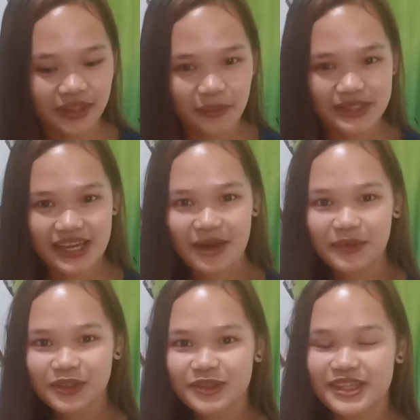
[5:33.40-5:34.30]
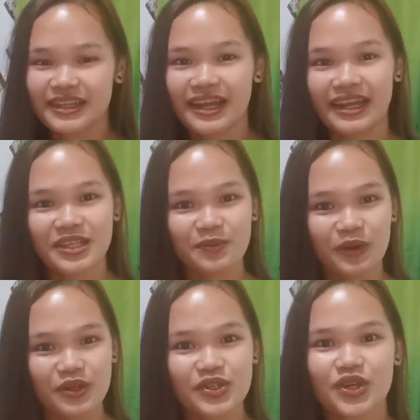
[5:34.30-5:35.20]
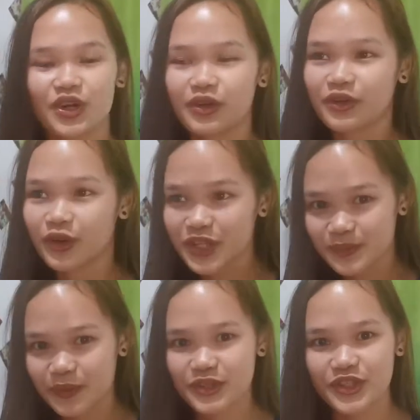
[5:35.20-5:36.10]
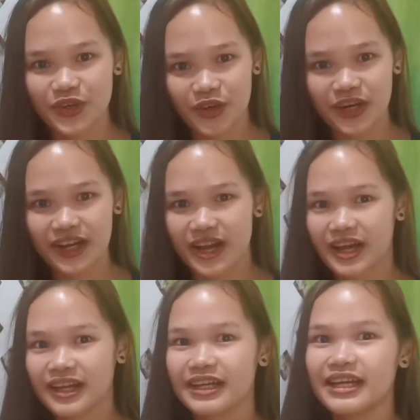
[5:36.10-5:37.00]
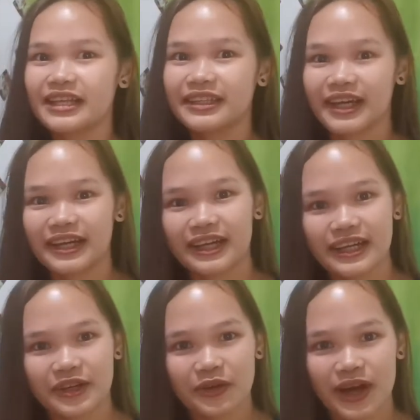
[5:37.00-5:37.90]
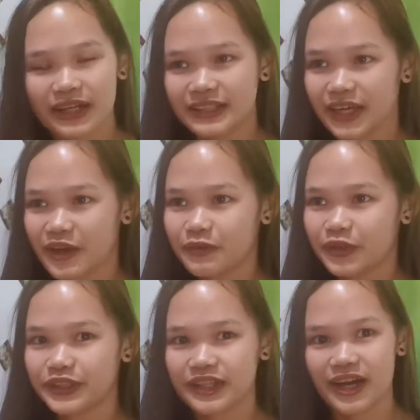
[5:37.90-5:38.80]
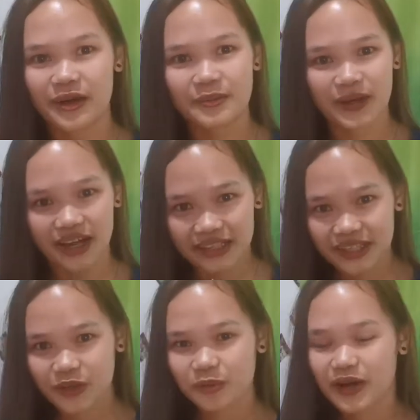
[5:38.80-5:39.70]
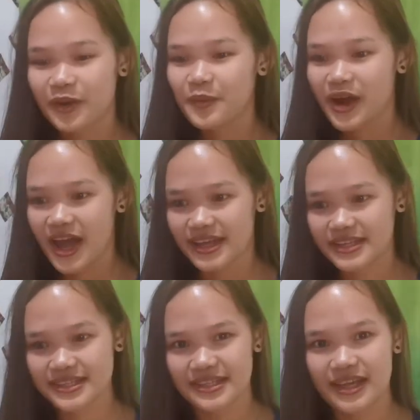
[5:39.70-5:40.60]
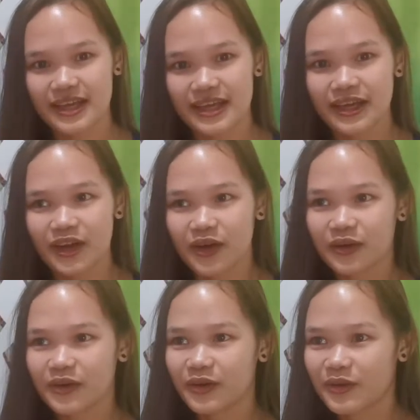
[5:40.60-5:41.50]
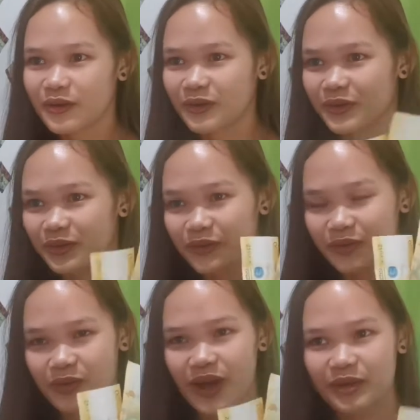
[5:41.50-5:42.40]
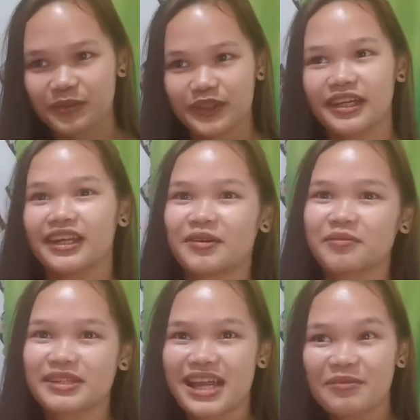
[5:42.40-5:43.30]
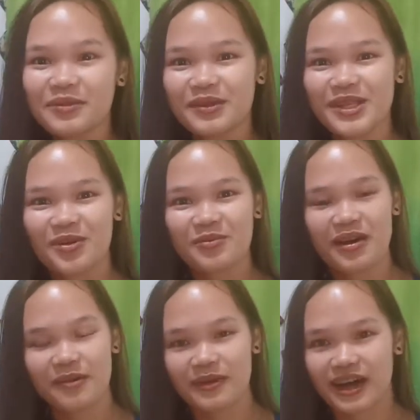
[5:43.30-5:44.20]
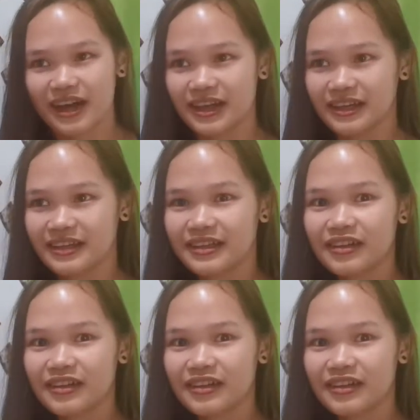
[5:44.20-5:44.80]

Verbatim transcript: Nagpasalamat ko sa tanang sponsor o co-sponsor nga nagkuan nag-effort nga maghatag og mga prize. Uy, kuan po ka nagpasalamat ko sa akong mama kay